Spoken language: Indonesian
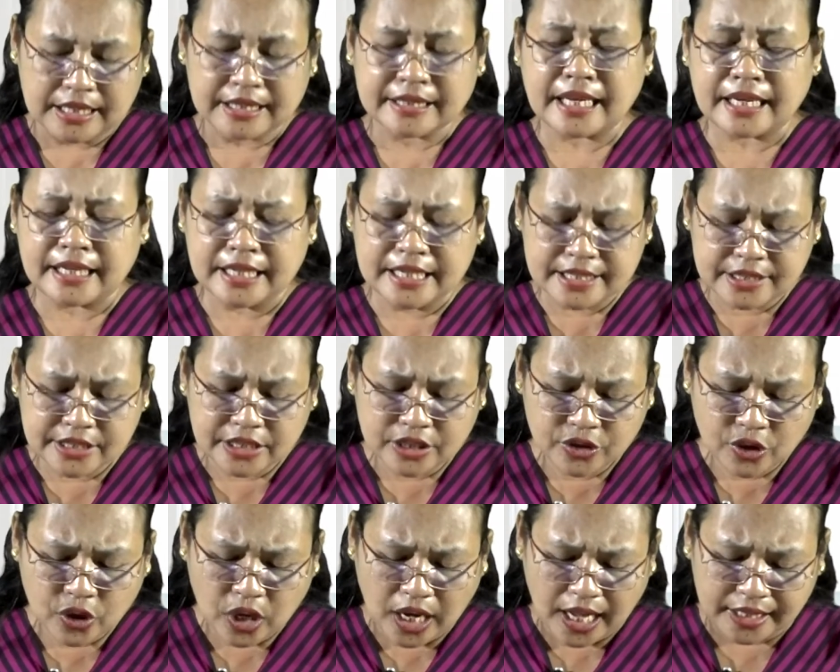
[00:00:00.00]
Dan
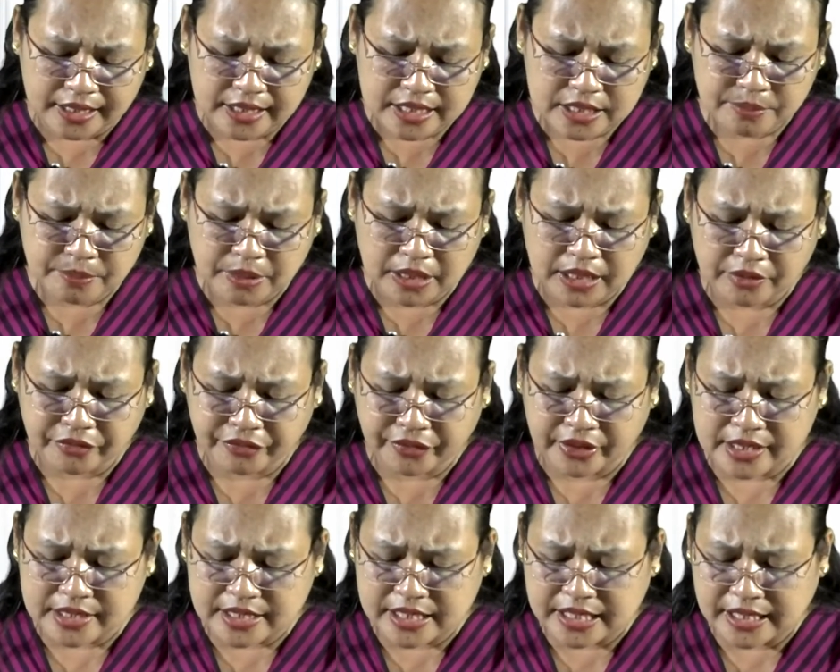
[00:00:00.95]
Injil Yohanes
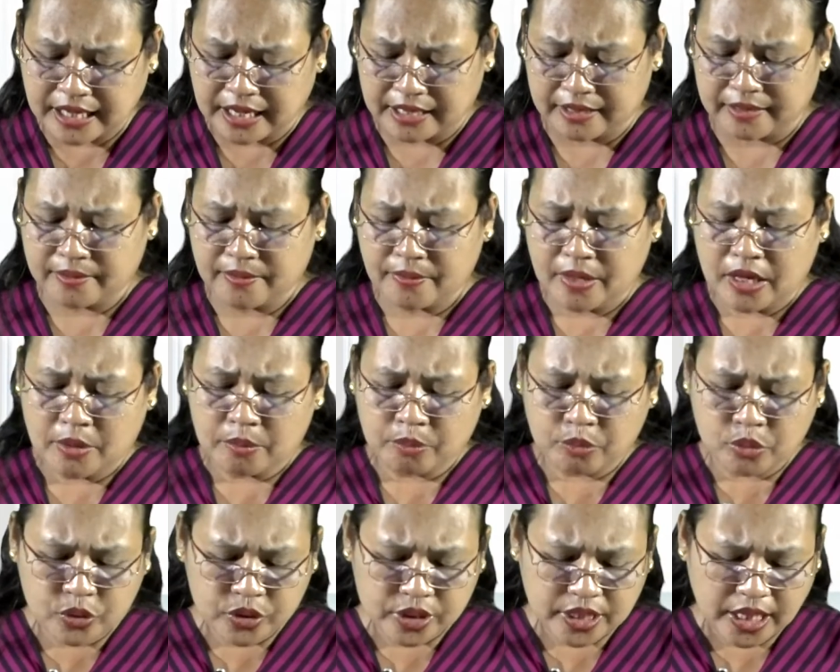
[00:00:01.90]
merefresikan
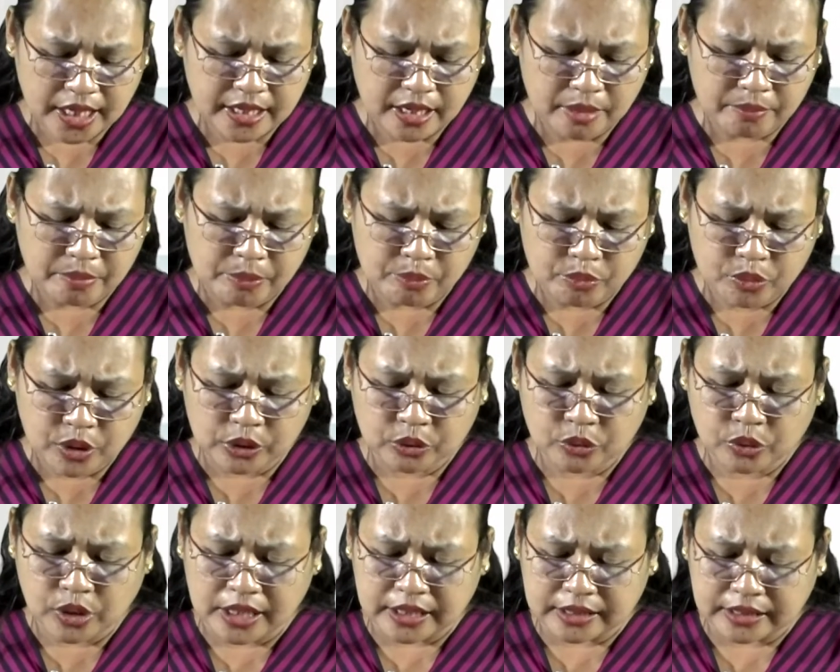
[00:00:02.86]
Musa yang membuat
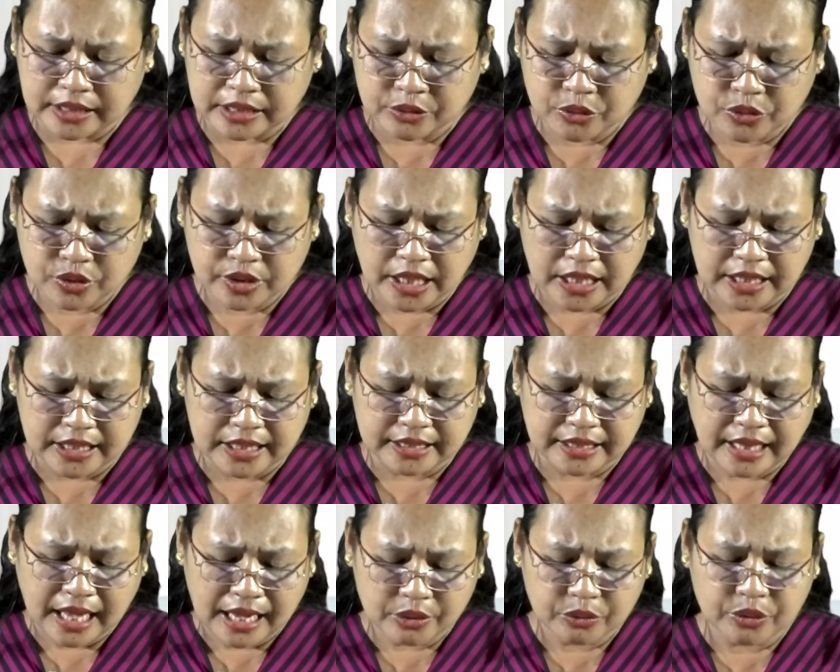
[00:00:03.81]
ular tedung dan
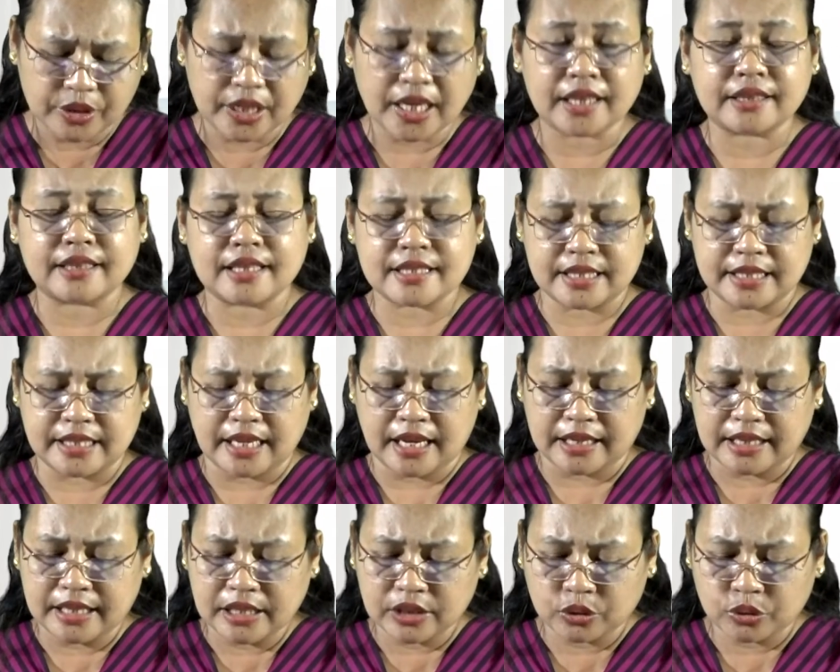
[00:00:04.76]
ditaruh di atas
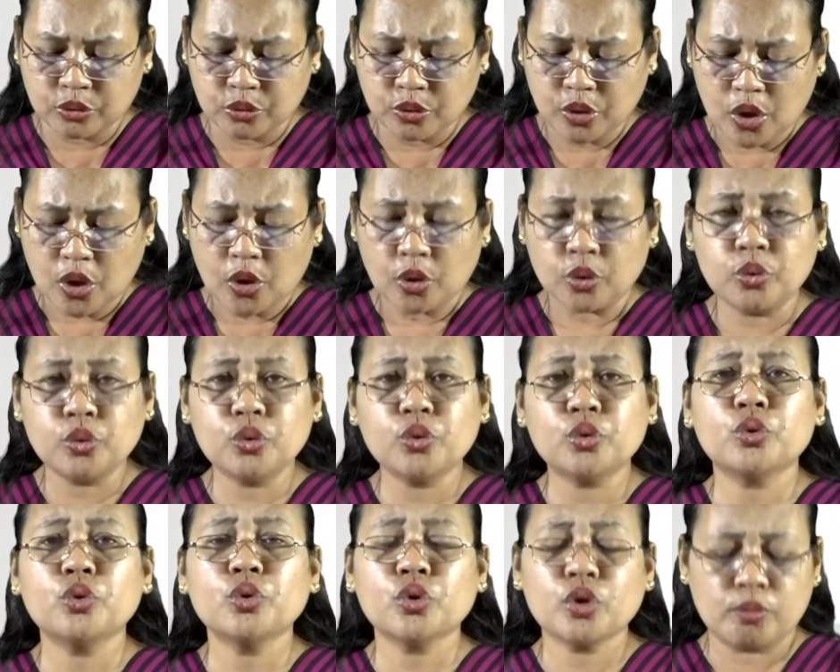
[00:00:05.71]
tiang itu
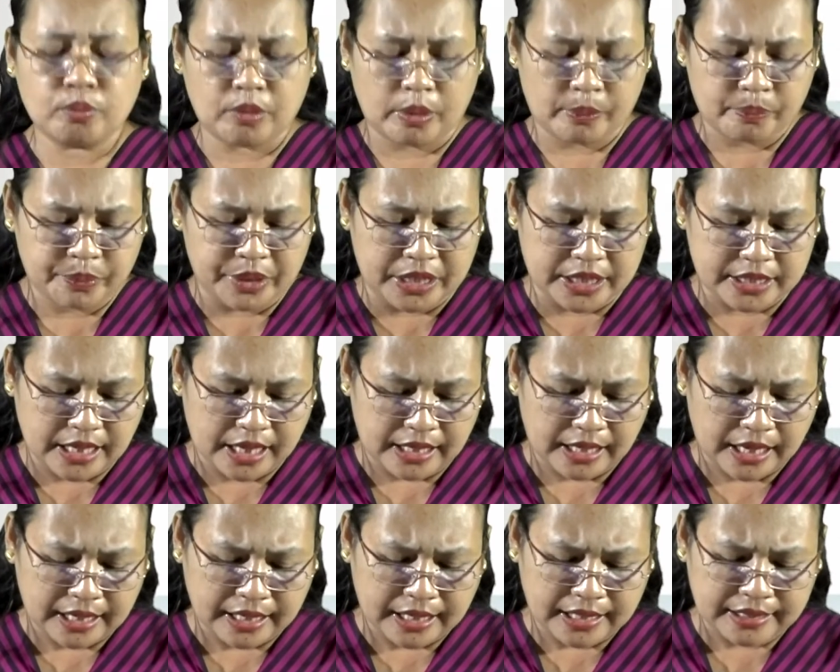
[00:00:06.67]
untuk
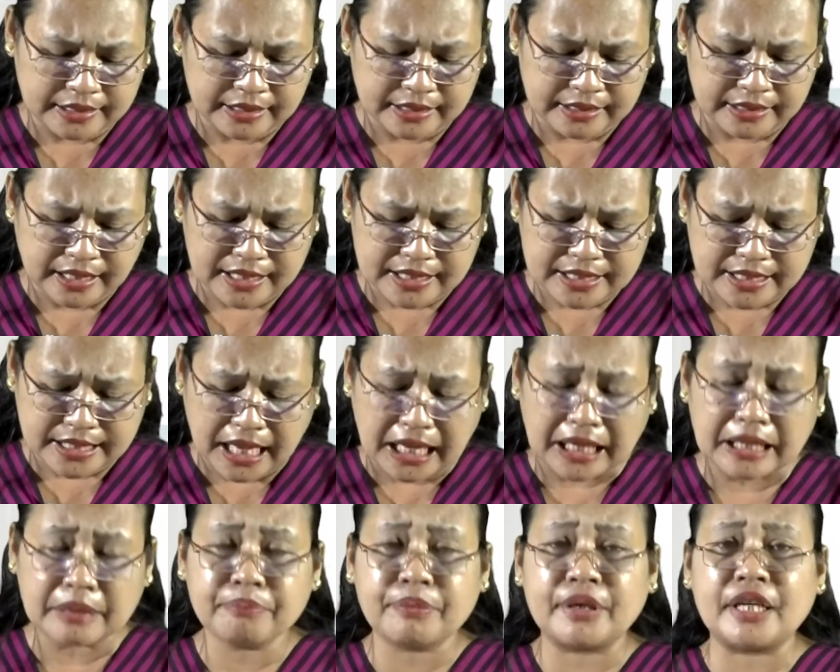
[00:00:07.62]
membicarakan tentang
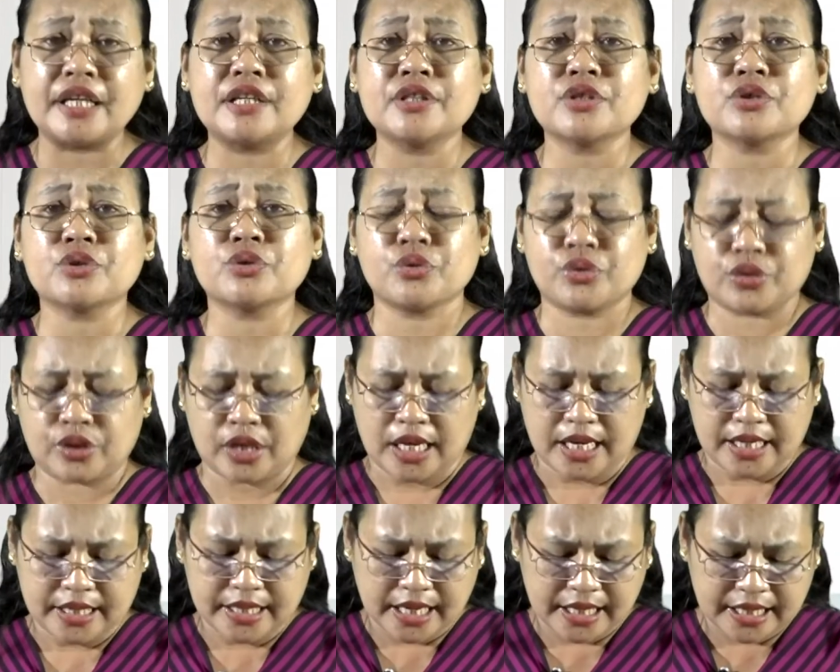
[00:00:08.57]
salib Yesus
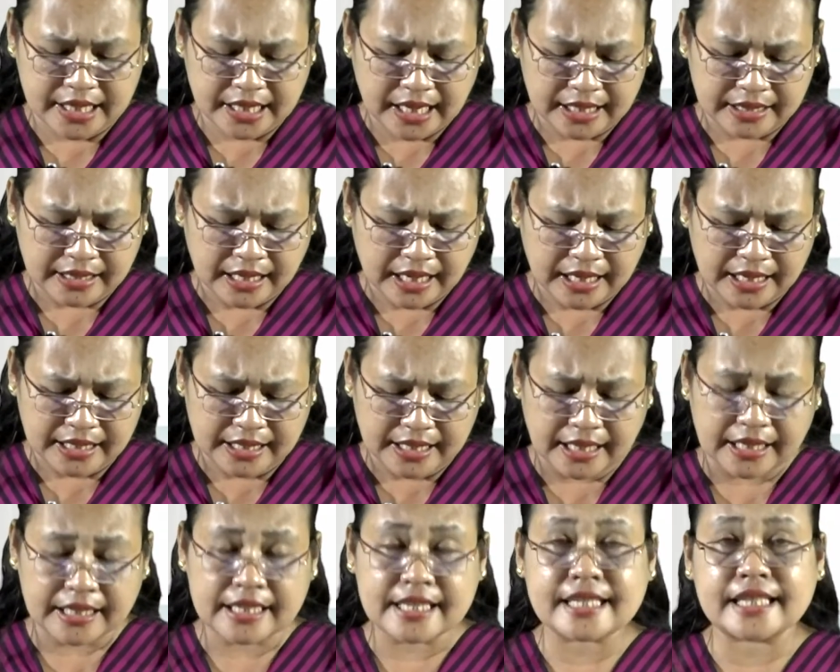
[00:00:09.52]
yang dikatakan
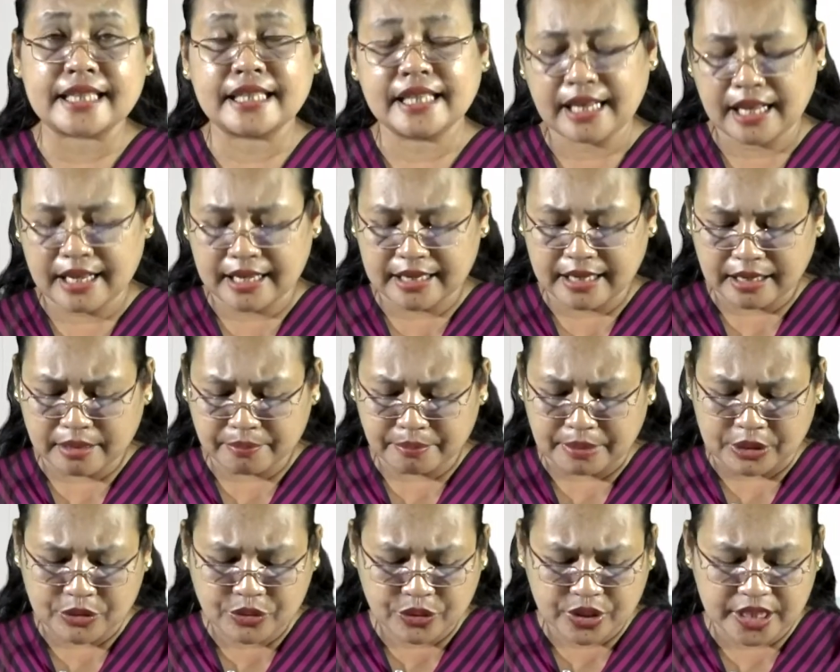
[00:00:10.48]
dengan istilah anak
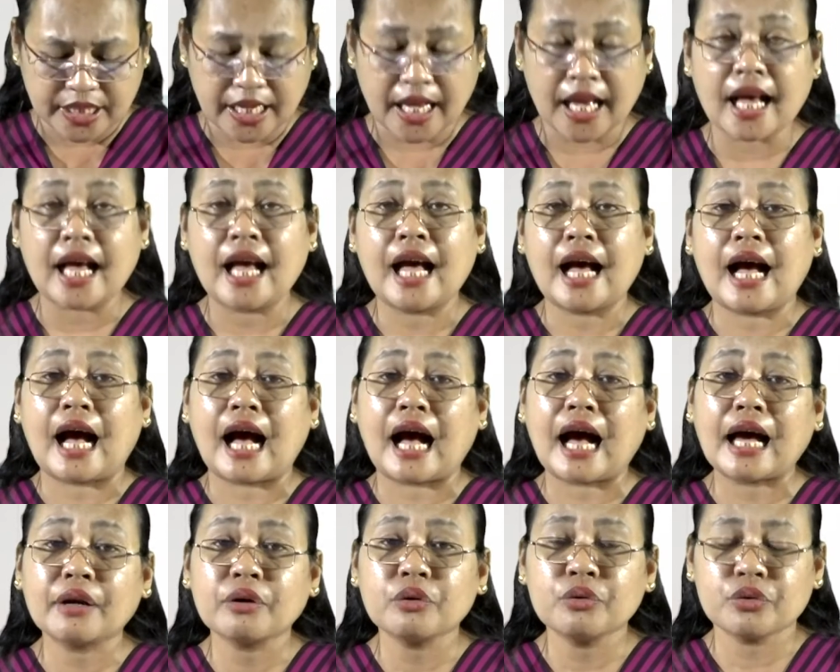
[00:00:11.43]
manusia
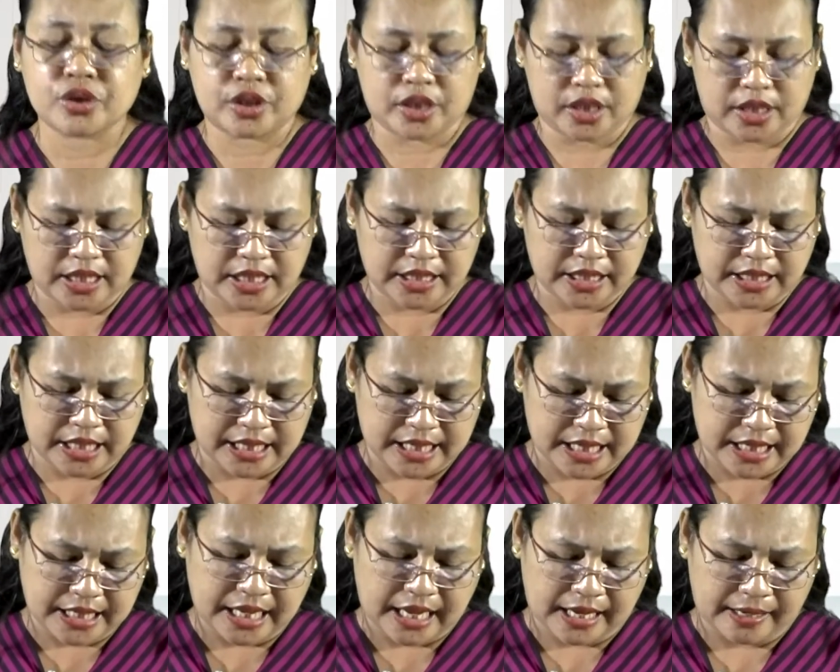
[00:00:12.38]
harus
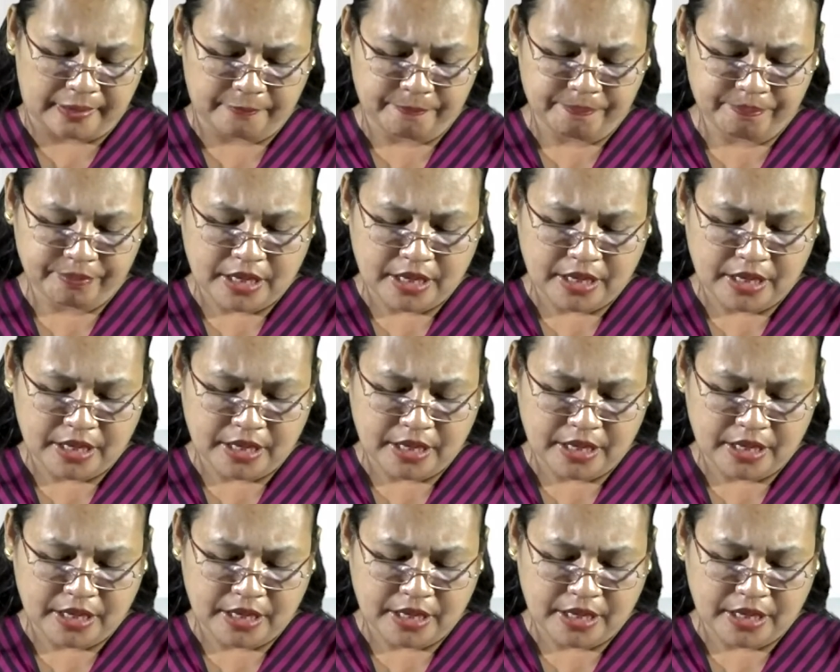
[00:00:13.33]
ditinggikan.